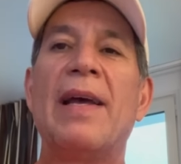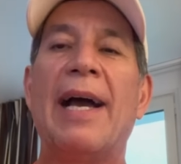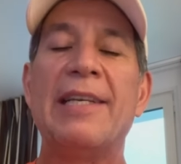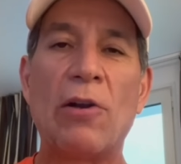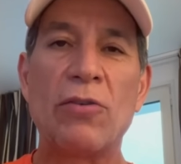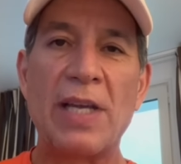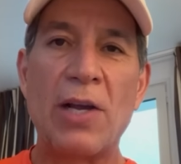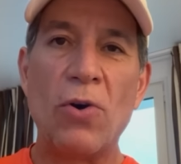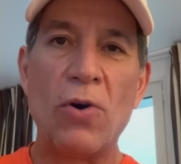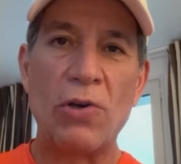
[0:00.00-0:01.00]
Ahí se los
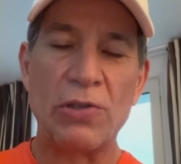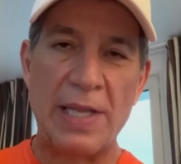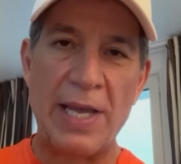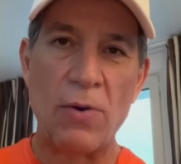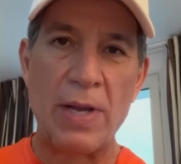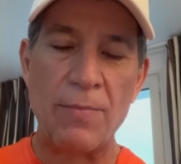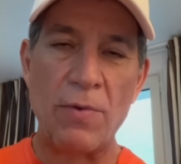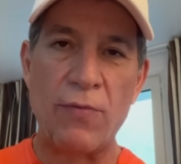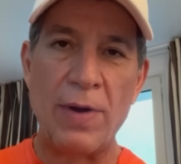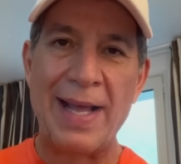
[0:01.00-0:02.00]
dejo, los leo, cambio
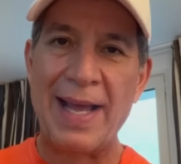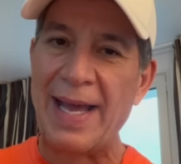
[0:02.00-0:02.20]
y fuera.